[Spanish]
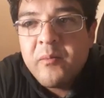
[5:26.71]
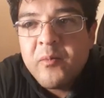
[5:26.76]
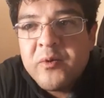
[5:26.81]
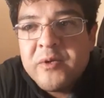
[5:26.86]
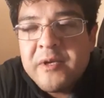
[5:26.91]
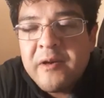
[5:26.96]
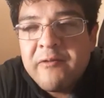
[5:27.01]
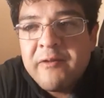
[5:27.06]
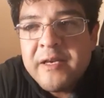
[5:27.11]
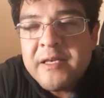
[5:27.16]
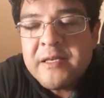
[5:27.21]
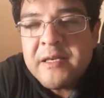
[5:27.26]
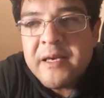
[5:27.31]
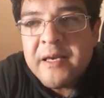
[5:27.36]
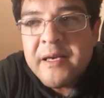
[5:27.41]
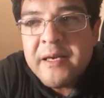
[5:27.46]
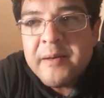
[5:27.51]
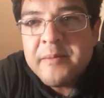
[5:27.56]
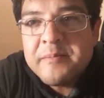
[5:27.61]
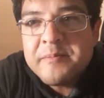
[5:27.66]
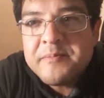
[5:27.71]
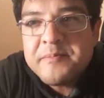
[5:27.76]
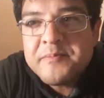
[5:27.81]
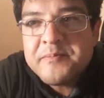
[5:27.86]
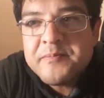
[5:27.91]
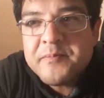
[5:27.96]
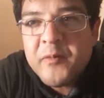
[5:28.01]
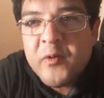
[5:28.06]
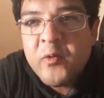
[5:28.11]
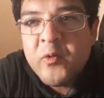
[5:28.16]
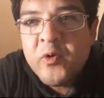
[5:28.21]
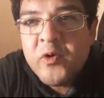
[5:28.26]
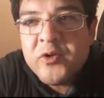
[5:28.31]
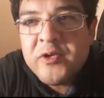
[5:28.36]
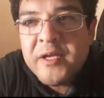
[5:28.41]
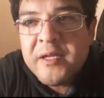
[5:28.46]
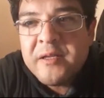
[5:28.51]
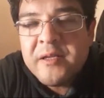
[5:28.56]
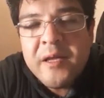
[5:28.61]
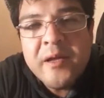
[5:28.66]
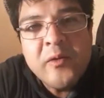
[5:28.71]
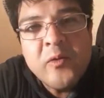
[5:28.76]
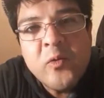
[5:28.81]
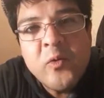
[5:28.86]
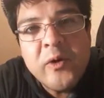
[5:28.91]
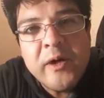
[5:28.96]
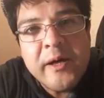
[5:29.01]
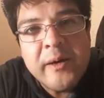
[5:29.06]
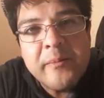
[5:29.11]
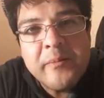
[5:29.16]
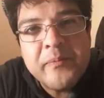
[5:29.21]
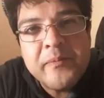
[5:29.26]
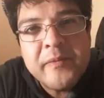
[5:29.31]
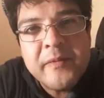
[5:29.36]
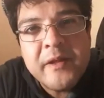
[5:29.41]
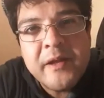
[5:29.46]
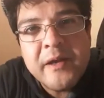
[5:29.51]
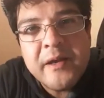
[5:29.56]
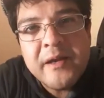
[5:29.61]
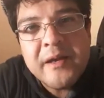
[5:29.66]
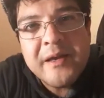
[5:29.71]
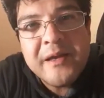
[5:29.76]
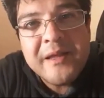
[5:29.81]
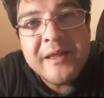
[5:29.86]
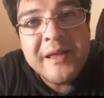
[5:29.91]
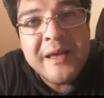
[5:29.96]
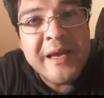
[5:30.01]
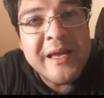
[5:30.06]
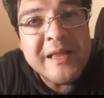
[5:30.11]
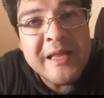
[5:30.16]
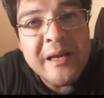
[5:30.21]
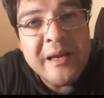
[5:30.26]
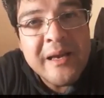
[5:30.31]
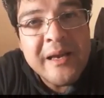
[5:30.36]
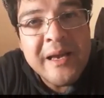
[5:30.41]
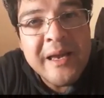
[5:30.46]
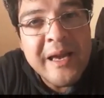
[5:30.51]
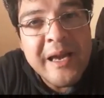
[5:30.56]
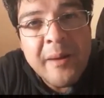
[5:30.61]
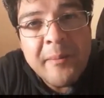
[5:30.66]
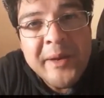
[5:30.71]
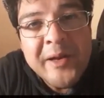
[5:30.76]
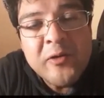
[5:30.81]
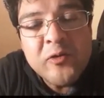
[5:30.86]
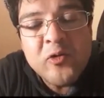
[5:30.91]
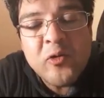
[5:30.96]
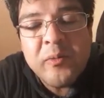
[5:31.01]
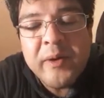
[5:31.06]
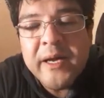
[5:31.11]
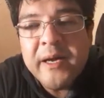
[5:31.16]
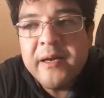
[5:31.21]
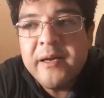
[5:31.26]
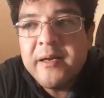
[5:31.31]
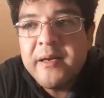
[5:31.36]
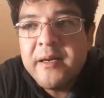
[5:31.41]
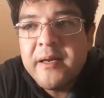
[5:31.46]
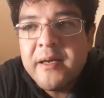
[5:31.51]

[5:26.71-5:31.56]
Muchas veces uno siente duda de, qué camino tomar